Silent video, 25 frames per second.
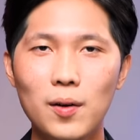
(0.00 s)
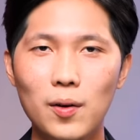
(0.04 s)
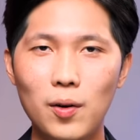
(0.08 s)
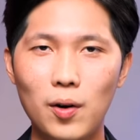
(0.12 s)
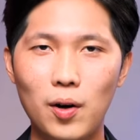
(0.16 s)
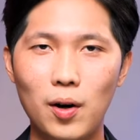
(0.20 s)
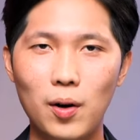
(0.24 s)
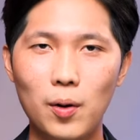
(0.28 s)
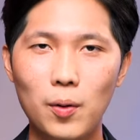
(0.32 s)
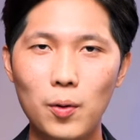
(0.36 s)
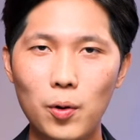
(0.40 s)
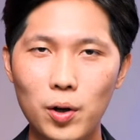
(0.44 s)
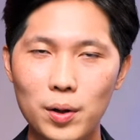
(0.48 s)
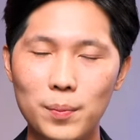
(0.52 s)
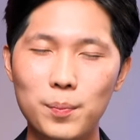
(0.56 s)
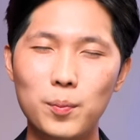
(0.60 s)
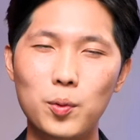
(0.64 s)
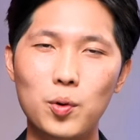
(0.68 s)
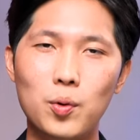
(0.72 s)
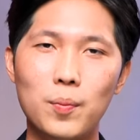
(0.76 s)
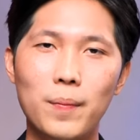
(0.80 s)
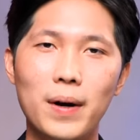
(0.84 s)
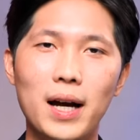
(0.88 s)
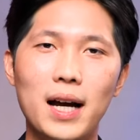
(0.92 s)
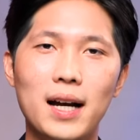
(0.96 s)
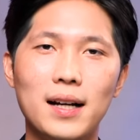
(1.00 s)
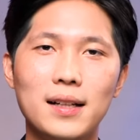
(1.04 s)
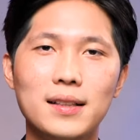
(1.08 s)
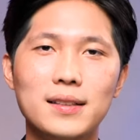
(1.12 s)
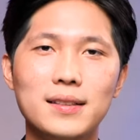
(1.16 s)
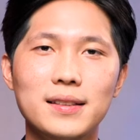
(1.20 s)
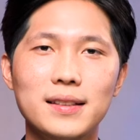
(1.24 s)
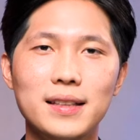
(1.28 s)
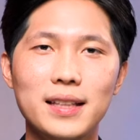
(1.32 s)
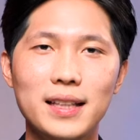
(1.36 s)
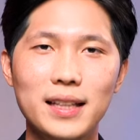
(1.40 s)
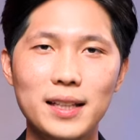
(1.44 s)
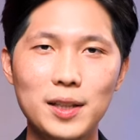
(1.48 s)
ของคนหมู่มาก
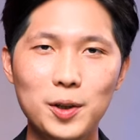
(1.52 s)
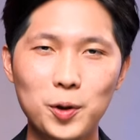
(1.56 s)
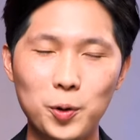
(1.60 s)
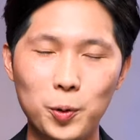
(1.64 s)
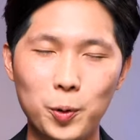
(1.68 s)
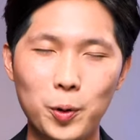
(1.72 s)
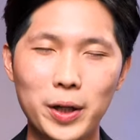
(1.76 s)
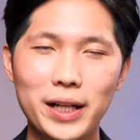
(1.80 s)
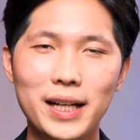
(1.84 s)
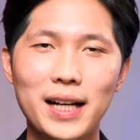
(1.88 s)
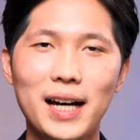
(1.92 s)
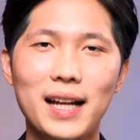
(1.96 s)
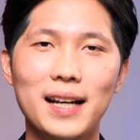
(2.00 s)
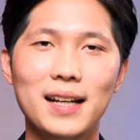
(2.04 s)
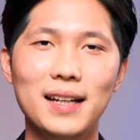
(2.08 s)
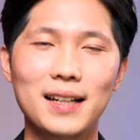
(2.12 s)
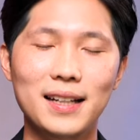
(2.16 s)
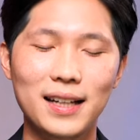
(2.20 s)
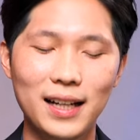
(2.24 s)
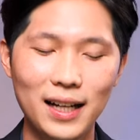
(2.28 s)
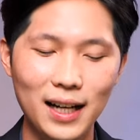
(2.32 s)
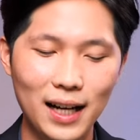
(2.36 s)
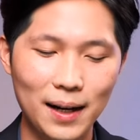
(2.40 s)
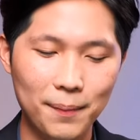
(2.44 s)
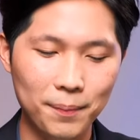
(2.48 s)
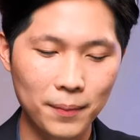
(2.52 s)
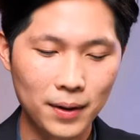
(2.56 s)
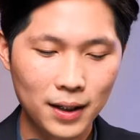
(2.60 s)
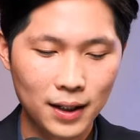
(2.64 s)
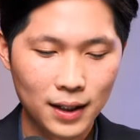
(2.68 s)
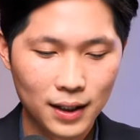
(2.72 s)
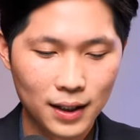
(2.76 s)
ที่อยู่ด้วยกันนะครับ